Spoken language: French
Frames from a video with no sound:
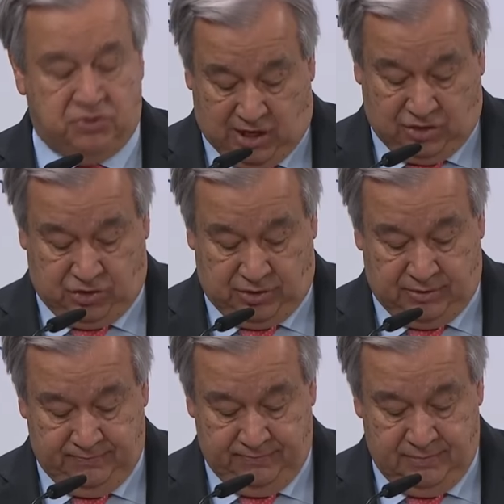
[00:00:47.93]

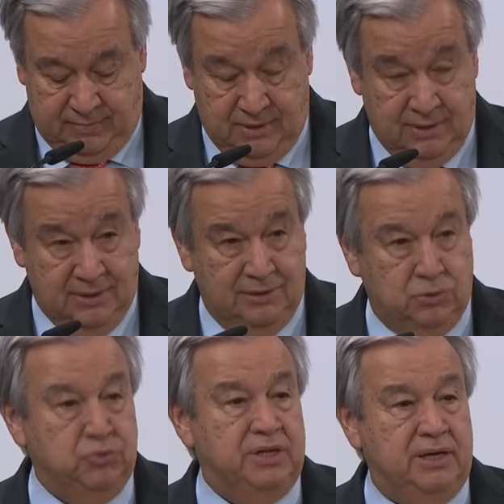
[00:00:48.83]
Aujourd'hui, dans notre
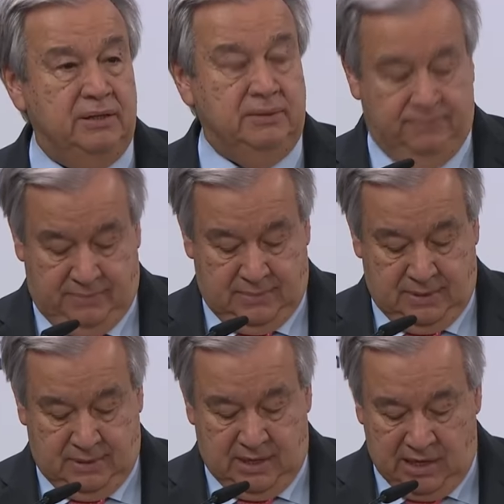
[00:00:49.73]
monde multipolaire,